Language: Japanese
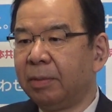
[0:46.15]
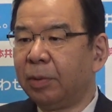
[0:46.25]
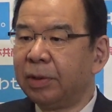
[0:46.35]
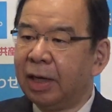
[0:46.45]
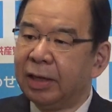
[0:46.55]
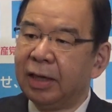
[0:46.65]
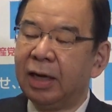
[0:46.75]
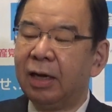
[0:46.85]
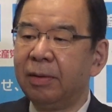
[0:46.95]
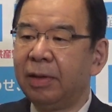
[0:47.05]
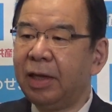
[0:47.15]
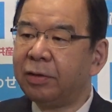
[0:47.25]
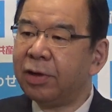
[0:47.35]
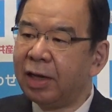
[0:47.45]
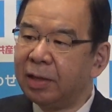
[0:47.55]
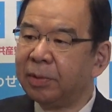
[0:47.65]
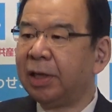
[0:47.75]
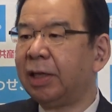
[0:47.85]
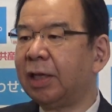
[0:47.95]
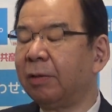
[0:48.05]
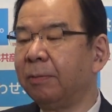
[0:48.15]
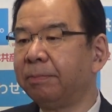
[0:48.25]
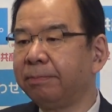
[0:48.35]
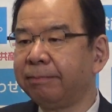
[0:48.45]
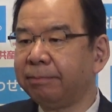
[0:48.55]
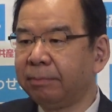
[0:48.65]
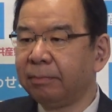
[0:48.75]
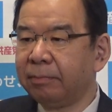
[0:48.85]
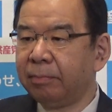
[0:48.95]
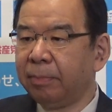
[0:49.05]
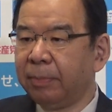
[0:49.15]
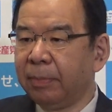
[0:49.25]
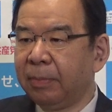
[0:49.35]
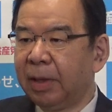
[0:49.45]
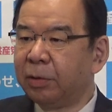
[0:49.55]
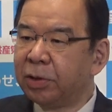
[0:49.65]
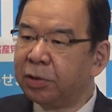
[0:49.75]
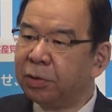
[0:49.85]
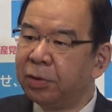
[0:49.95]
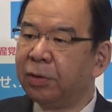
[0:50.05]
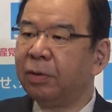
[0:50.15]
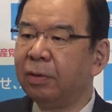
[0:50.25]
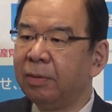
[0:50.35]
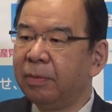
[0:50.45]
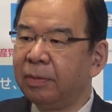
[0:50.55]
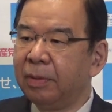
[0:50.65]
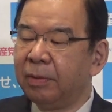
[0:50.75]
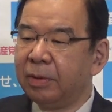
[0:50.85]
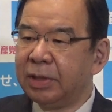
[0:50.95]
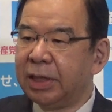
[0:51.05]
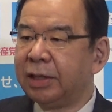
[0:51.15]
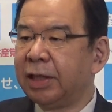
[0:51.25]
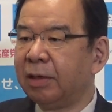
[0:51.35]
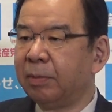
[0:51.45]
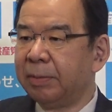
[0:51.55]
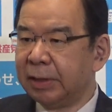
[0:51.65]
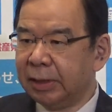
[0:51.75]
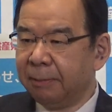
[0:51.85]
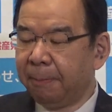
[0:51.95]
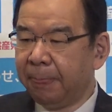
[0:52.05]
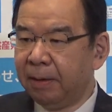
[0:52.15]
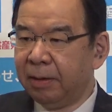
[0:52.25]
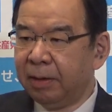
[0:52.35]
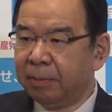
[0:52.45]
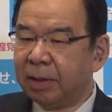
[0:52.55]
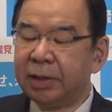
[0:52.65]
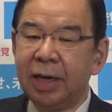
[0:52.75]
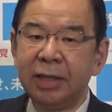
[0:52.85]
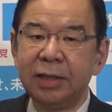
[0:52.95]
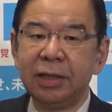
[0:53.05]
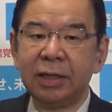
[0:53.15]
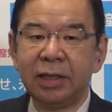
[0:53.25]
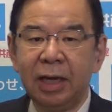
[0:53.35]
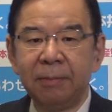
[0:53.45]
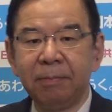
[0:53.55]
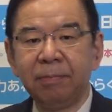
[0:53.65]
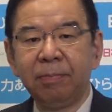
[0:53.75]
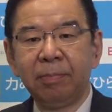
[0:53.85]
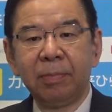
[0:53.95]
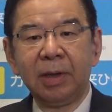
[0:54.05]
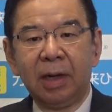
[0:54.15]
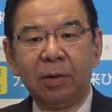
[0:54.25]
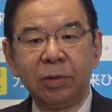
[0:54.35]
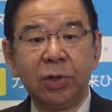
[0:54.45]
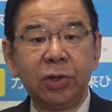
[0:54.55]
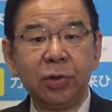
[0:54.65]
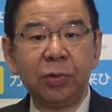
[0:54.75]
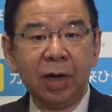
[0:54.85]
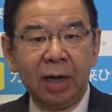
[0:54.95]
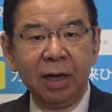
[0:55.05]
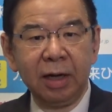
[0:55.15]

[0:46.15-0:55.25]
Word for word: 問題点が幾重にも出てきたと4つほど指摘したいと思いますまず第一にですねあの首相が、